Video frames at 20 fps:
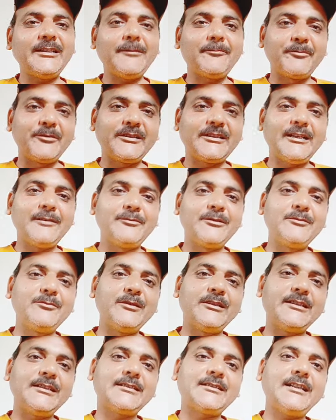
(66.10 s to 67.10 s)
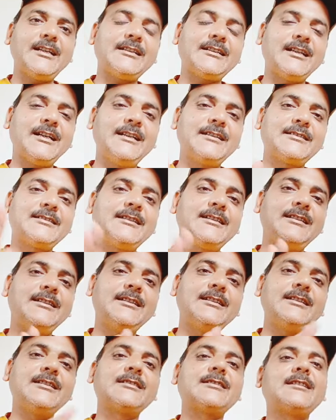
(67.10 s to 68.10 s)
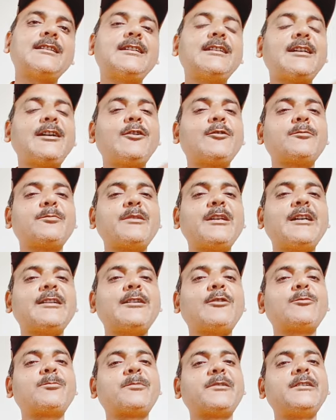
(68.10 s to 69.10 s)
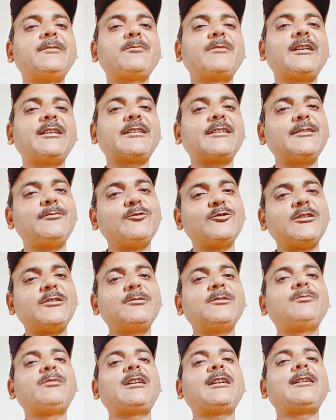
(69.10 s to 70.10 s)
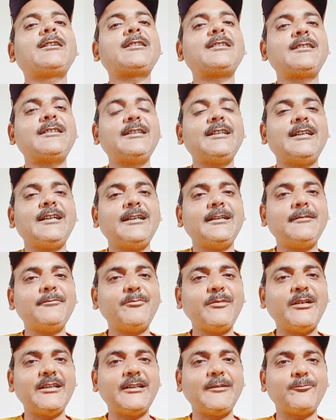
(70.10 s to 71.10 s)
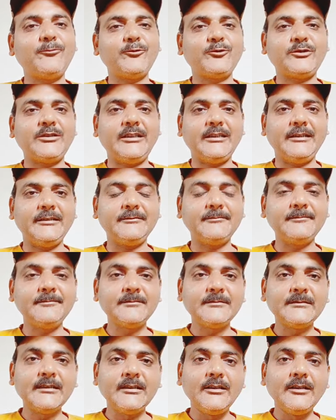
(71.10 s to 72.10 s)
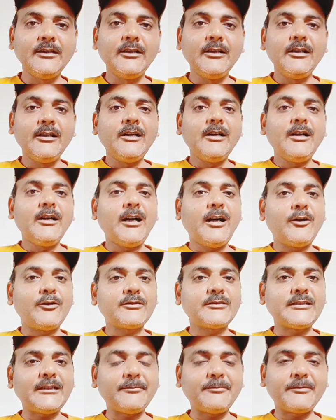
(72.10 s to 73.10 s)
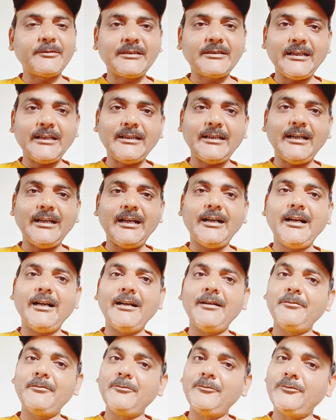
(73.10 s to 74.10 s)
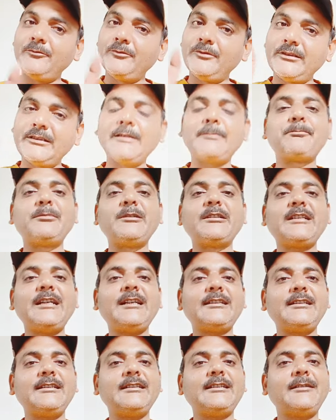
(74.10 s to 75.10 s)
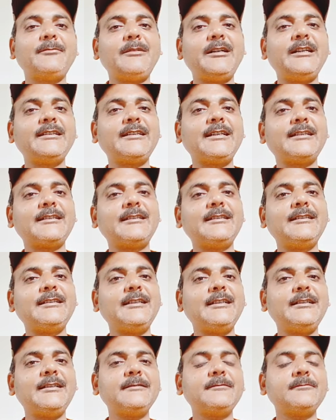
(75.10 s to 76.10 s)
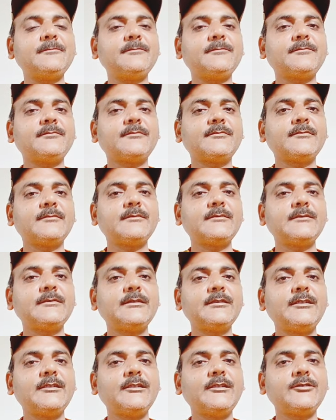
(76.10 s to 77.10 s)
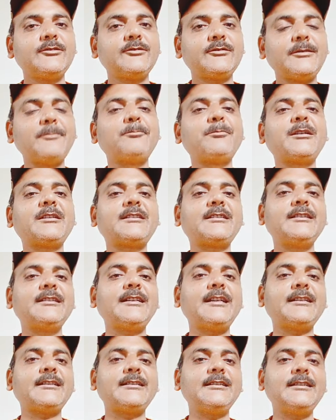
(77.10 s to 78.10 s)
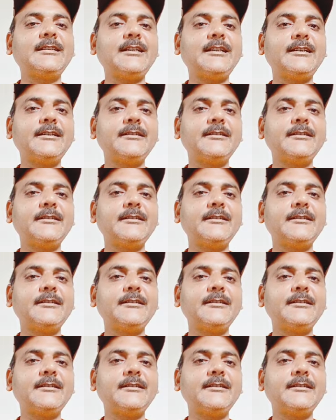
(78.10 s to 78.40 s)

पिता भी मेरे साथ ऐसे ही स्नेह और प्यार और प्रेम करके मुझे भी बड़ा किया है पाला पोसा है और जब तक उनके पिता की कमाई रहती है संपत्ति रहती है